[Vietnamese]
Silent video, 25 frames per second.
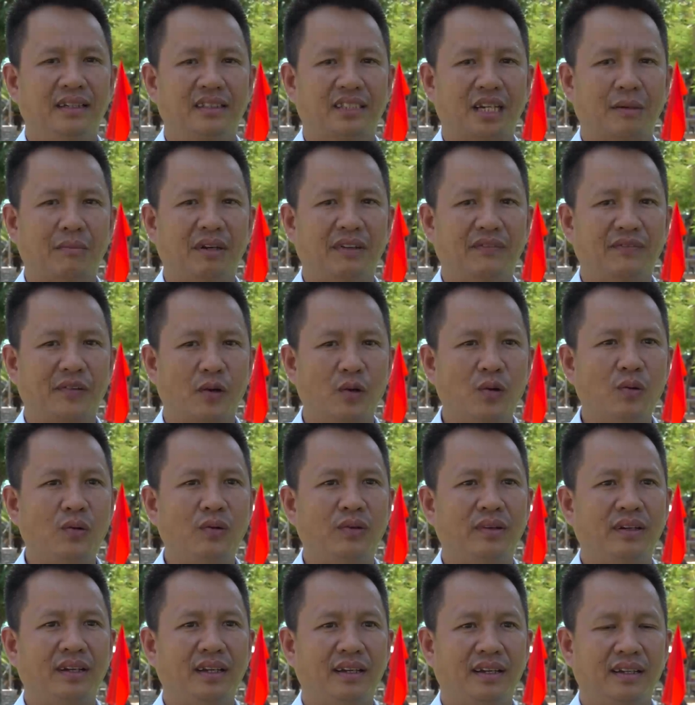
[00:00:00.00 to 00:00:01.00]
Xã Bình Phú
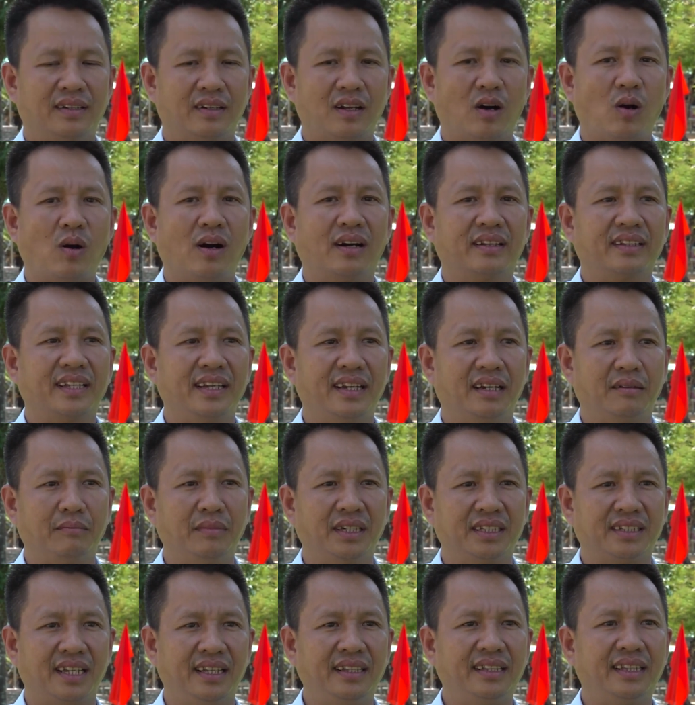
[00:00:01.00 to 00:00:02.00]
đã hoàn thiện
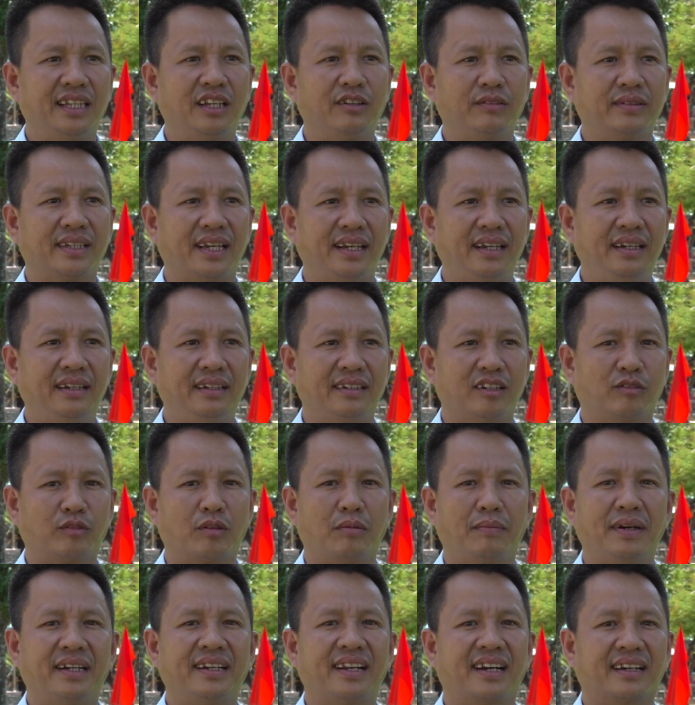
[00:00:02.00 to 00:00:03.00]
19 tiêu chí nông
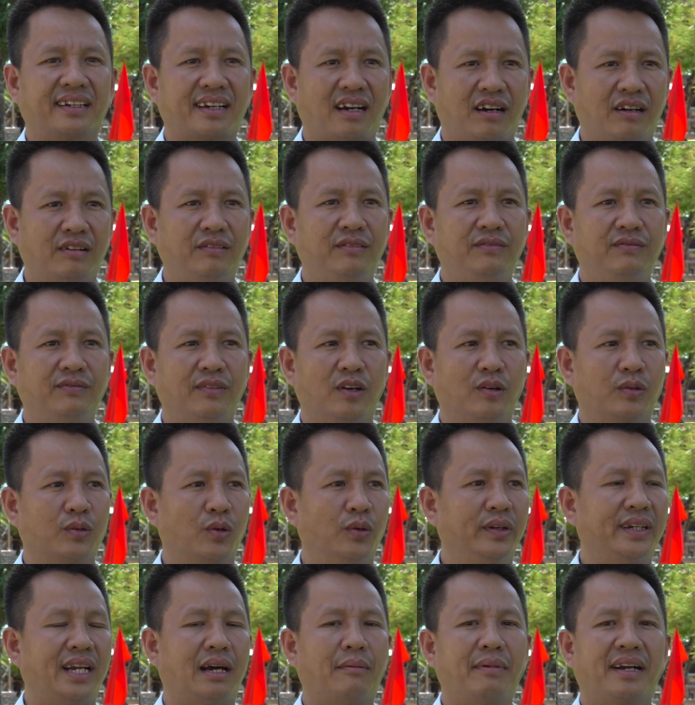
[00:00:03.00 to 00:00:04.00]
thôn mới nâng cao vào
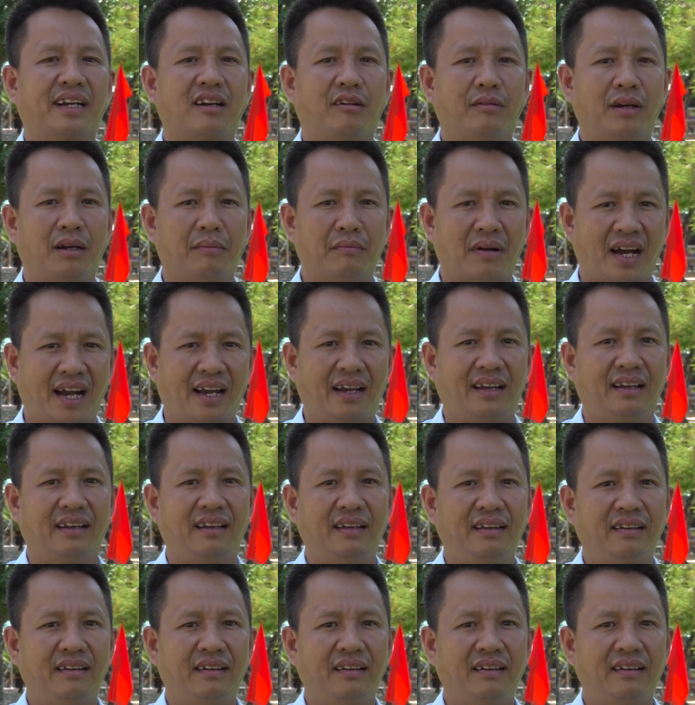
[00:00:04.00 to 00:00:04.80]
cuối năm 2023